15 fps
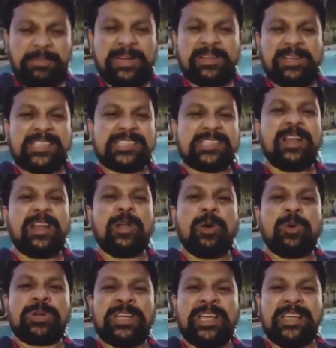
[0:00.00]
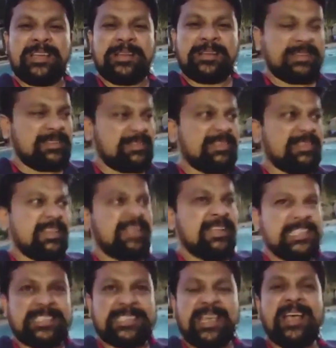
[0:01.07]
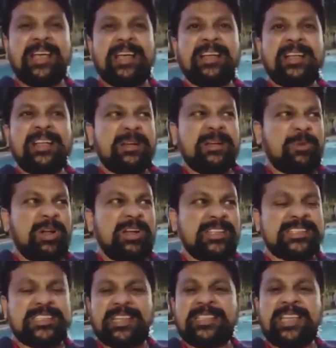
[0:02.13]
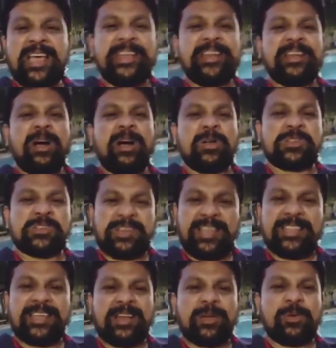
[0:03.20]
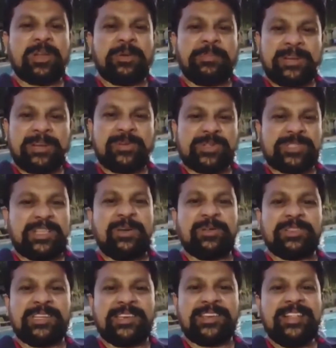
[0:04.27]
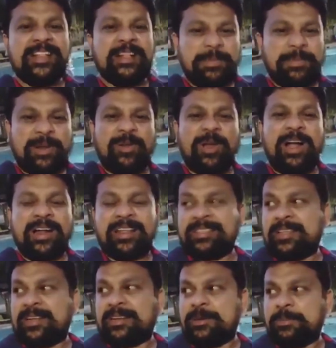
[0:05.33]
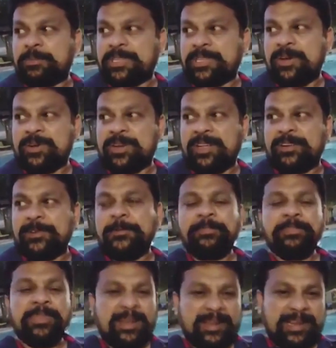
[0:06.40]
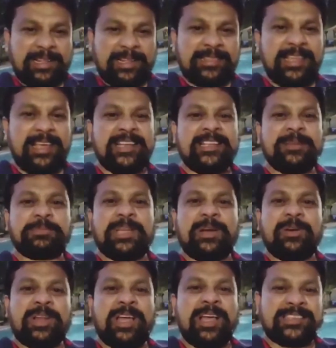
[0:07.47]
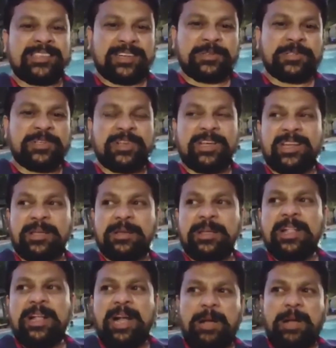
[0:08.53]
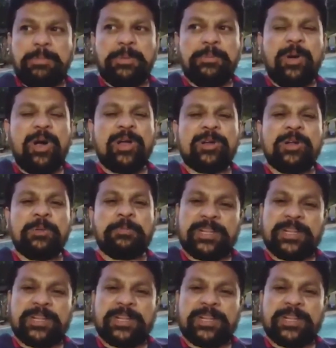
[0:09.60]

మనం కష్టాల్లో ఉంటే ఇచ్చే వాళ్ళు ఇచ్చే ధైర్యం కావచ్చు ఏదైనా కూడా మనకు వస్తూ ఉంది మనలో ఆనందాన్ని నింపుతా ఉన్నారు నేను అందుకే చెప్తా ఉన్నా చిరంజీవి గారి అభిమానులు